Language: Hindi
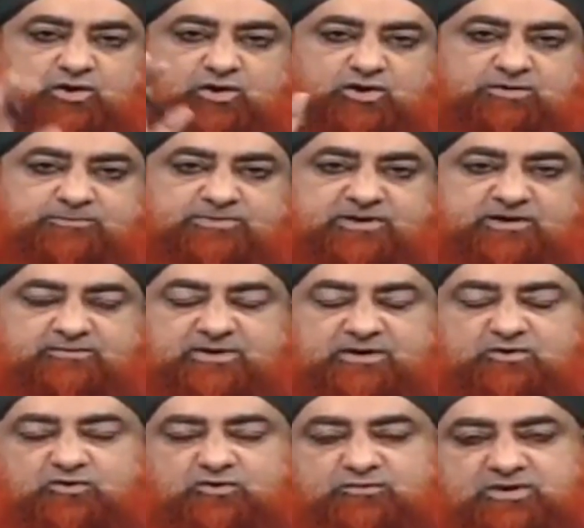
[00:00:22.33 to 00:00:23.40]
और फिर मैं
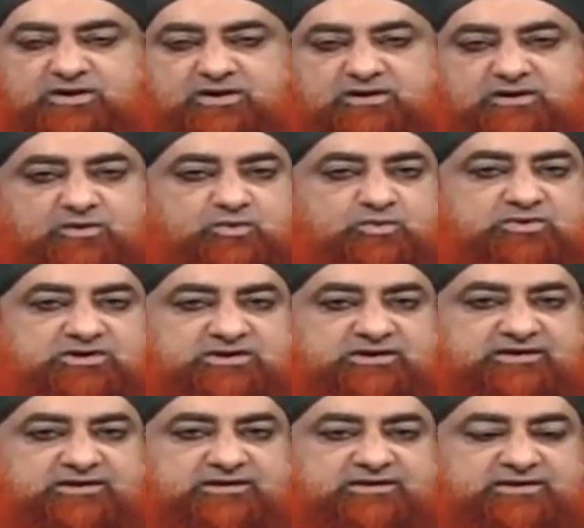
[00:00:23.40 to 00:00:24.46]
उम्र करूँगी
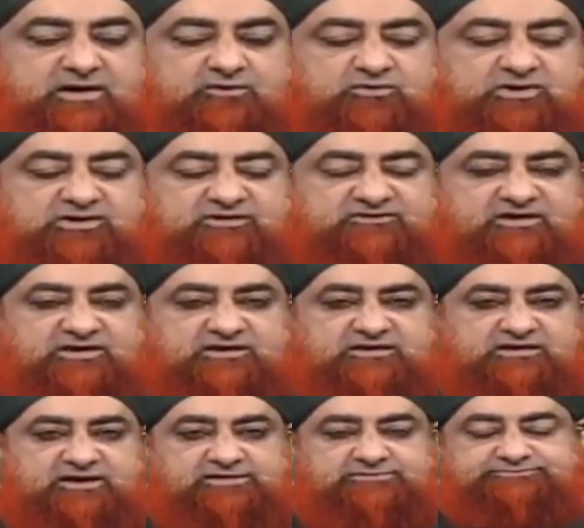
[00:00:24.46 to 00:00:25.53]
क्या उन्होंने ये सही
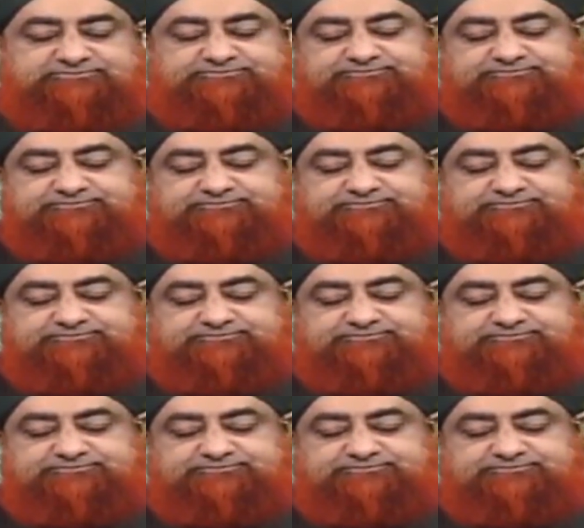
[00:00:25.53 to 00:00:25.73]
किया